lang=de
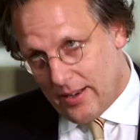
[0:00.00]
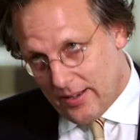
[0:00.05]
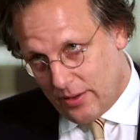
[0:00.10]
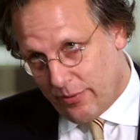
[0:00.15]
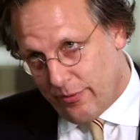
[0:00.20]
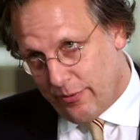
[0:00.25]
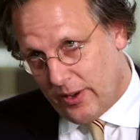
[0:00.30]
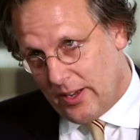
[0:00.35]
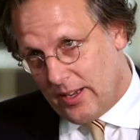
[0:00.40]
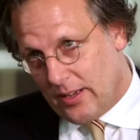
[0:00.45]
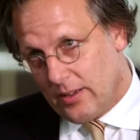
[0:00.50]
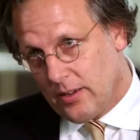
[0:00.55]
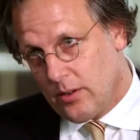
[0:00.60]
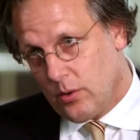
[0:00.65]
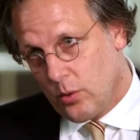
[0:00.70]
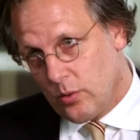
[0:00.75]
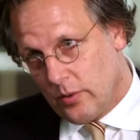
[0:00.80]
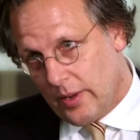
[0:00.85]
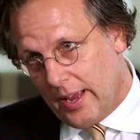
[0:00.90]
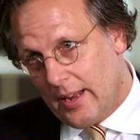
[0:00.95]
die Finger
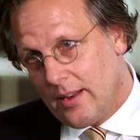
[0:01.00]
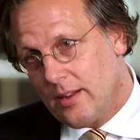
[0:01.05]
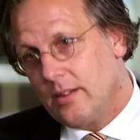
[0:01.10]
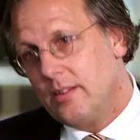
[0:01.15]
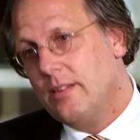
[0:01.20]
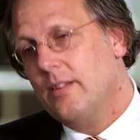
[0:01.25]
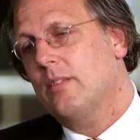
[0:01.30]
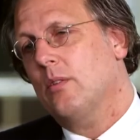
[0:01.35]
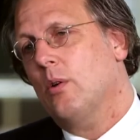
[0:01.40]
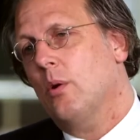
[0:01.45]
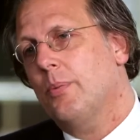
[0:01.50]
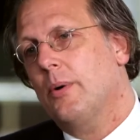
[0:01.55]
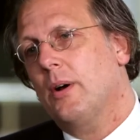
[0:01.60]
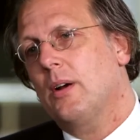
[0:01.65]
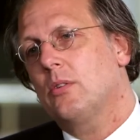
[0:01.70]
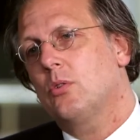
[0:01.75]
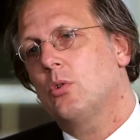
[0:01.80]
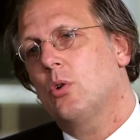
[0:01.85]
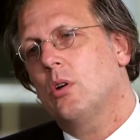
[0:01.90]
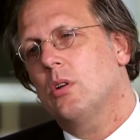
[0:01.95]
und Hände des
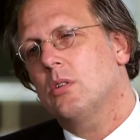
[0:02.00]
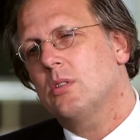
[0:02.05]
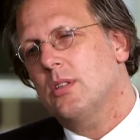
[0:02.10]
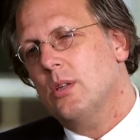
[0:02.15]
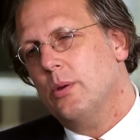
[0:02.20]
Operateurs,